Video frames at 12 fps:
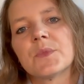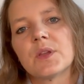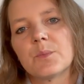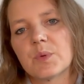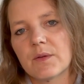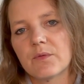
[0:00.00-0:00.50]

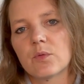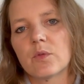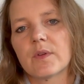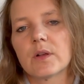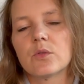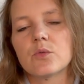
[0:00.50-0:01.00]
y,
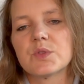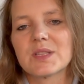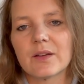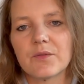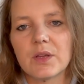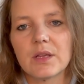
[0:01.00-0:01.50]
prawidłowego
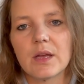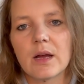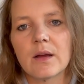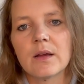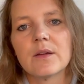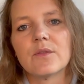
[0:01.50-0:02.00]

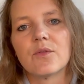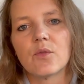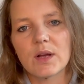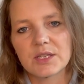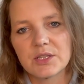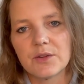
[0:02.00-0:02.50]
ustawienia
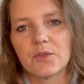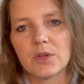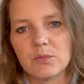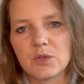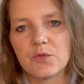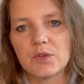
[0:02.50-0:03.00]
właśnie w
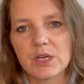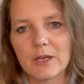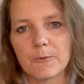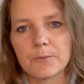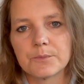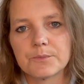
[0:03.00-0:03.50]
tym
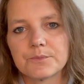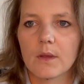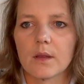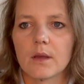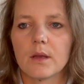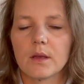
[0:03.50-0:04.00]
ćwiczeniu.
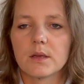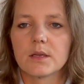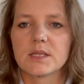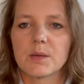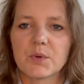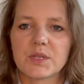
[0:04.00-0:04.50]

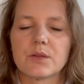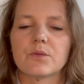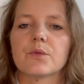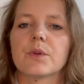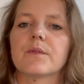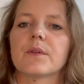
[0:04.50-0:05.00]

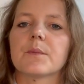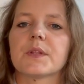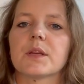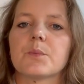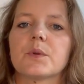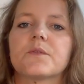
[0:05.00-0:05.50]
Zaprezentuję Wam
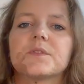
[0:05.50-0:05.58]
najpierw